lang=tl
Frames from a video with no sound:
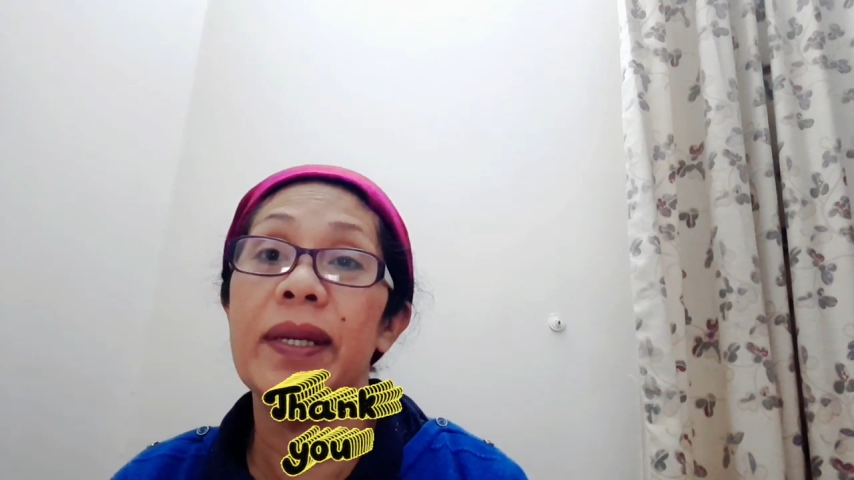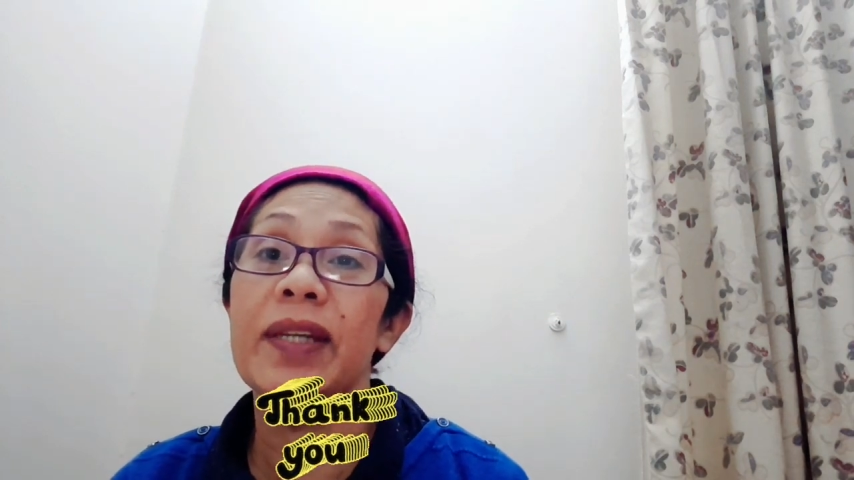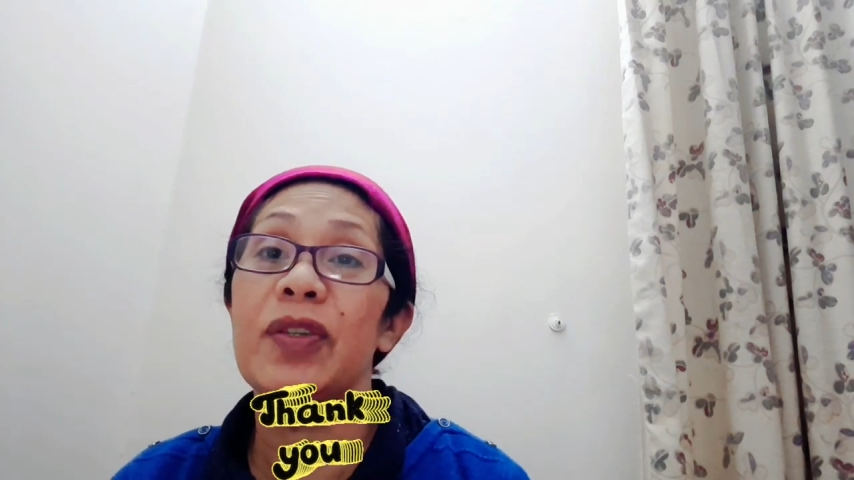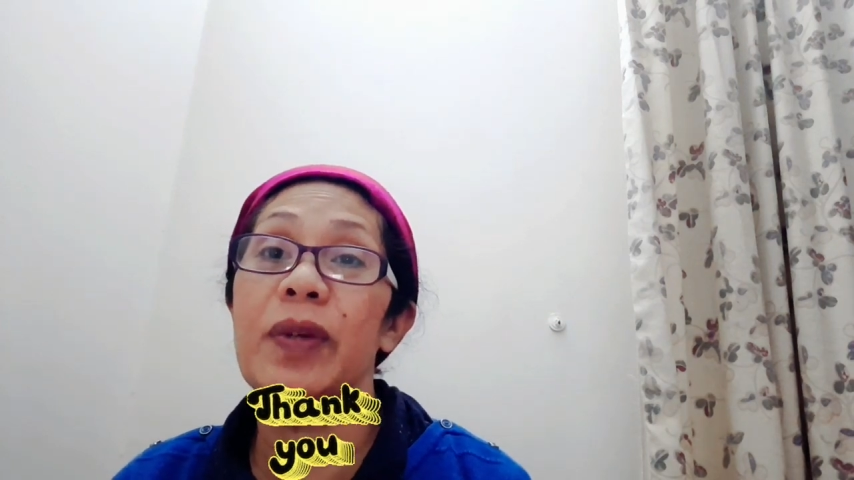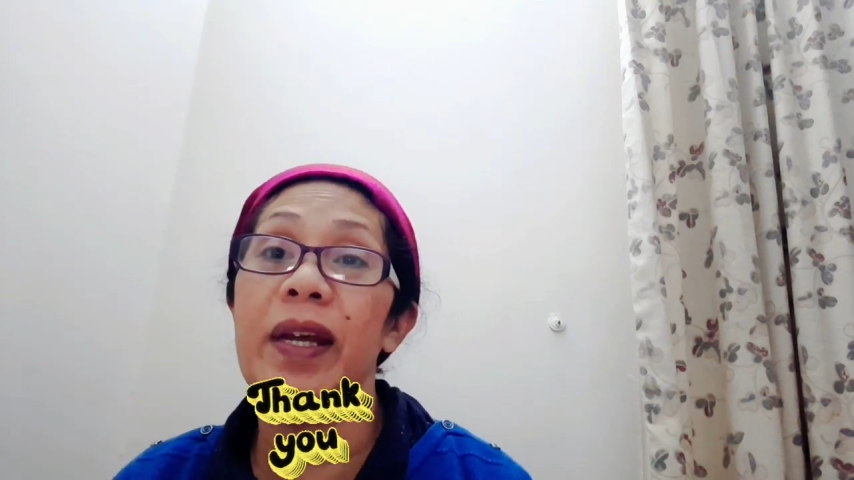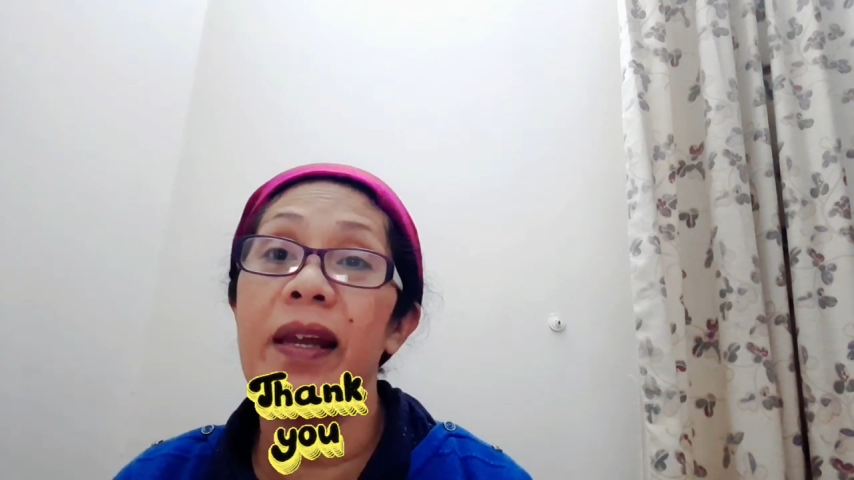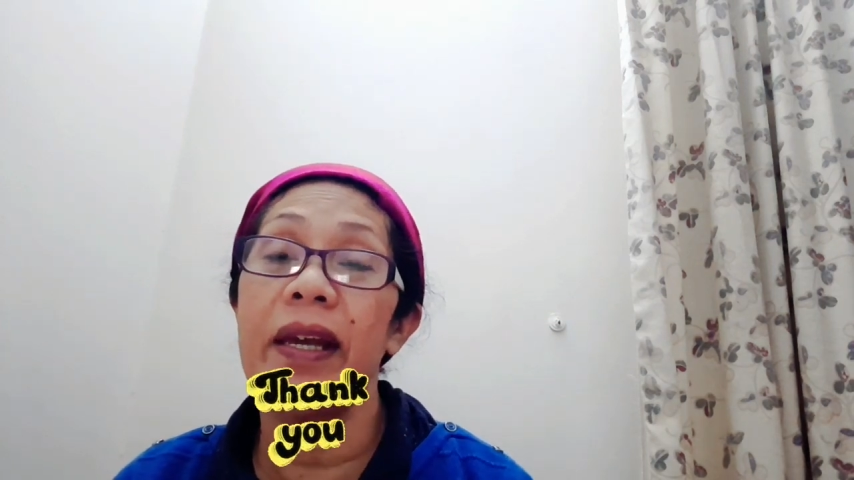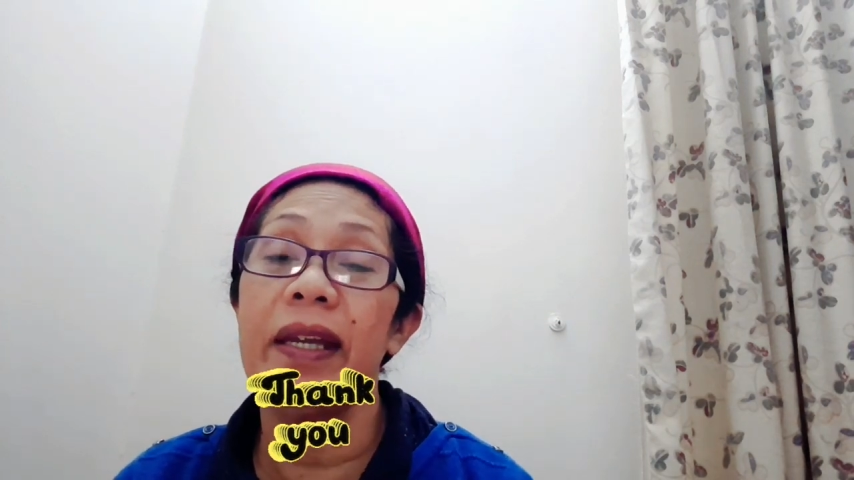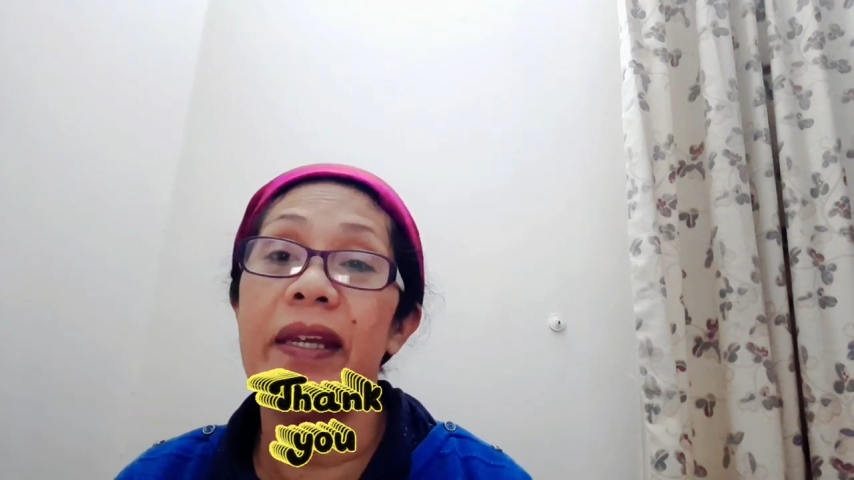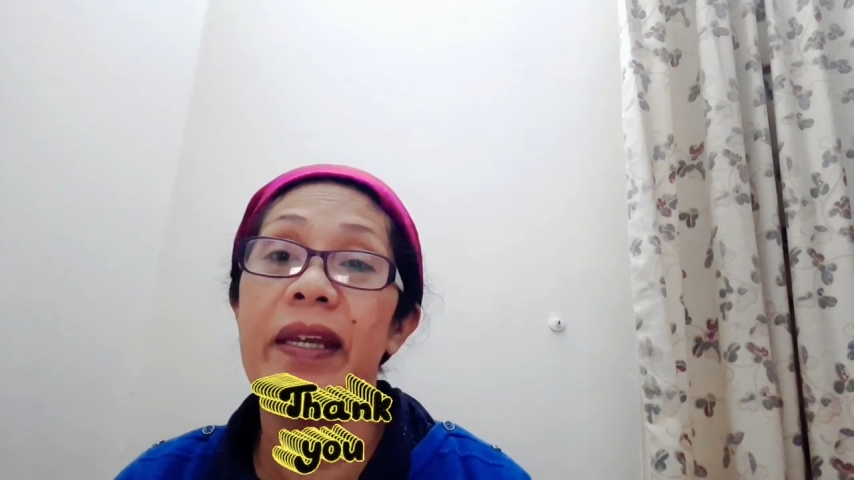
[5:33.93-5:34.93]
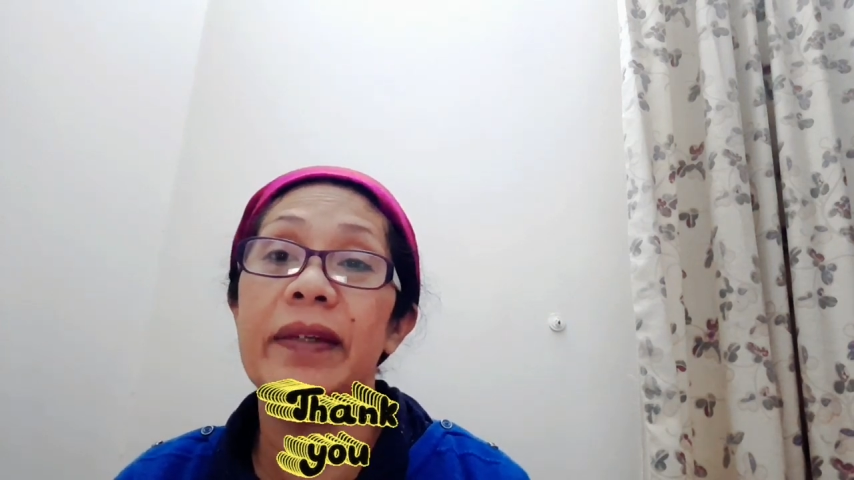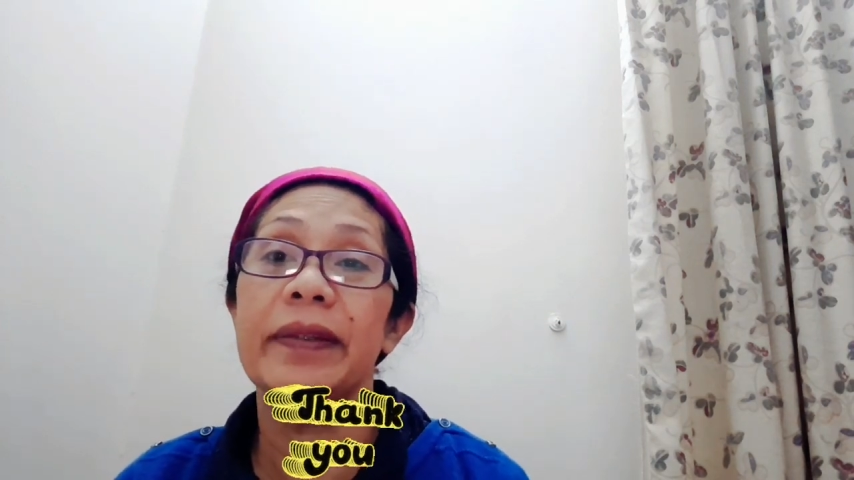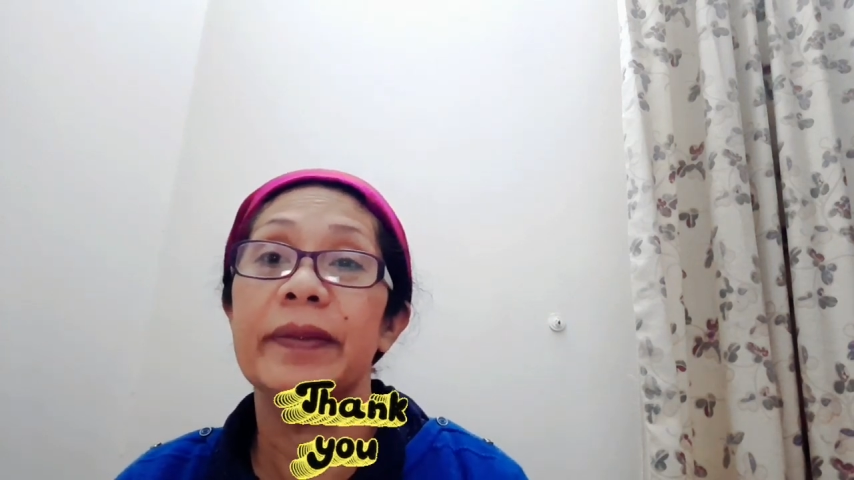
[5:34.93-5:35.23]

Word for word: national ID.